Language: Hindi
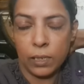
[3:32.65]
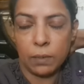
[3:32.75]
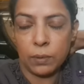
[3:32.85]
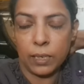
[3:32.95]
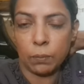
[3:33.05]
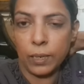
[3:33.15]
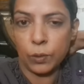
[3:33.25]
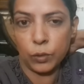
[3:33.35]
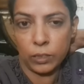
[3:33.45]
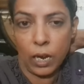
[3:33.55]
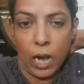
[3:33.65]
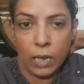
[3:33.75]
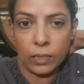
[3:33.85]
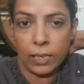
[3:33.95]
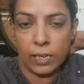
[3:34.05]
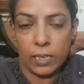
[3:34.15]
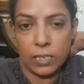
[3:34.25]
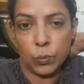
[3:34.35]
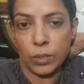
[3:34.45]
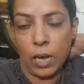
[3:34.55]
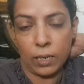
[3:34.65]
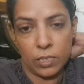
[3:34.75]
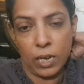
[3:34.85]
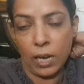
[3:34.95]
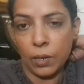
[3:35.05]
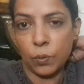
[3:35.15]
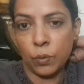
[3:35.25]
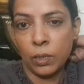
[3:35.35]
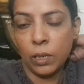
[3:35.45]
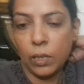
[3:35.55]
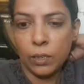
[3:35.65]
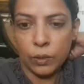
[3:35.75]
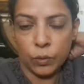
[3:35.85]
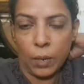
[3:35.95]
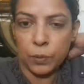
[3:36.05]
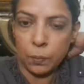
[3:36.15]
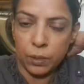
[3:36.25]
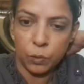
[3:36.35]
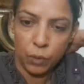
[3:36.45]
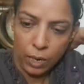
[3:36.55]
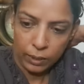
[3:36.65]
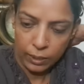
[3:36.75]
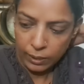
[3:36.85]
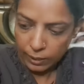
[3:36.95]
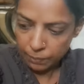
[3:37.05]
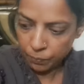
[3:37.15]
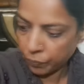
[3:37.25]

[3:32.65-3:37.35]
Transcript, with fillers: मतलब कि खुशहाल तरीके से गुजारना चाह रही हूँ तो आप सब ने दुआ करनी है